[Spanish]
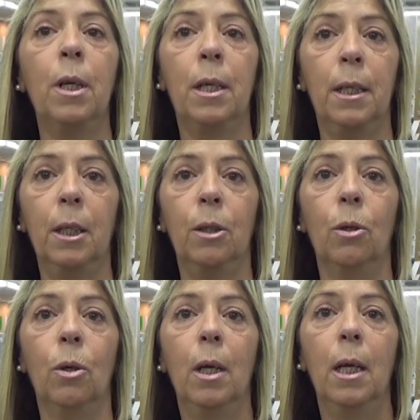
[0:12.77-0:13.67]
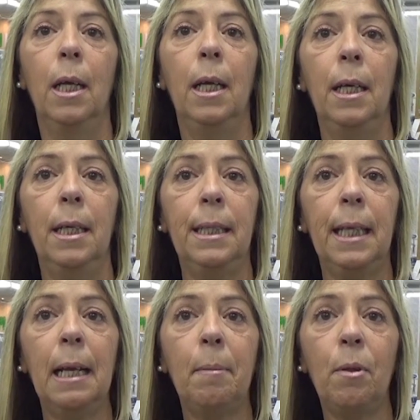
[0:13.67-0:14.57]
energético
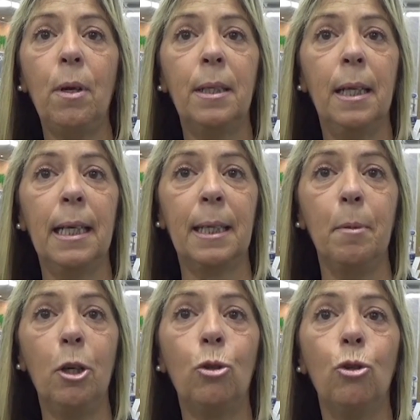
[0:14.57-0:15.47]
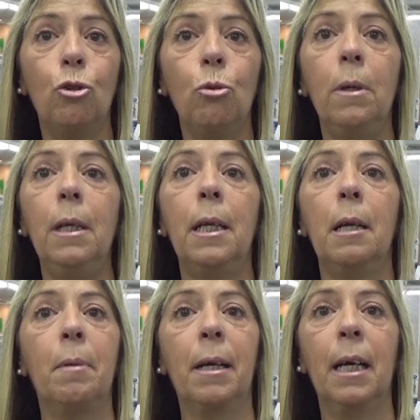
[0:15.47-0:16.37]
lavadora es de las que menos consumen en
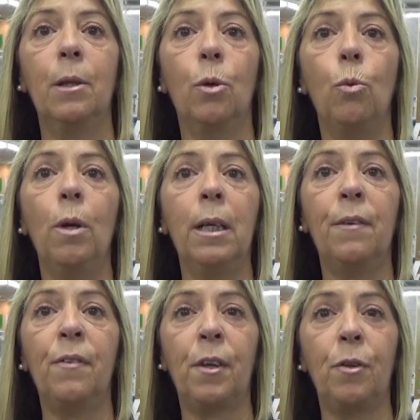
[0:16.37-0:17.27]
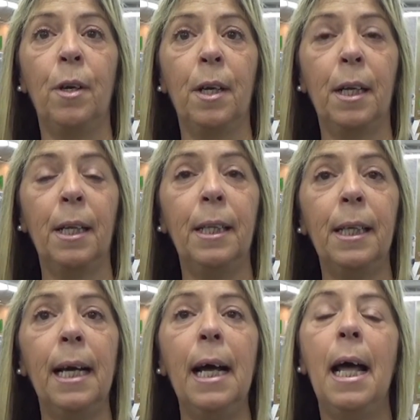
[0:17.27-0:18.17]
el mercado, con una clasificación
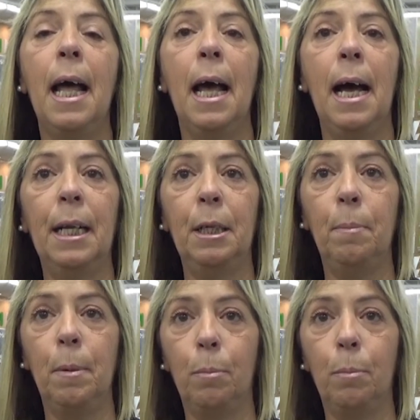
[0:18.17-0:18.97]
energética A triple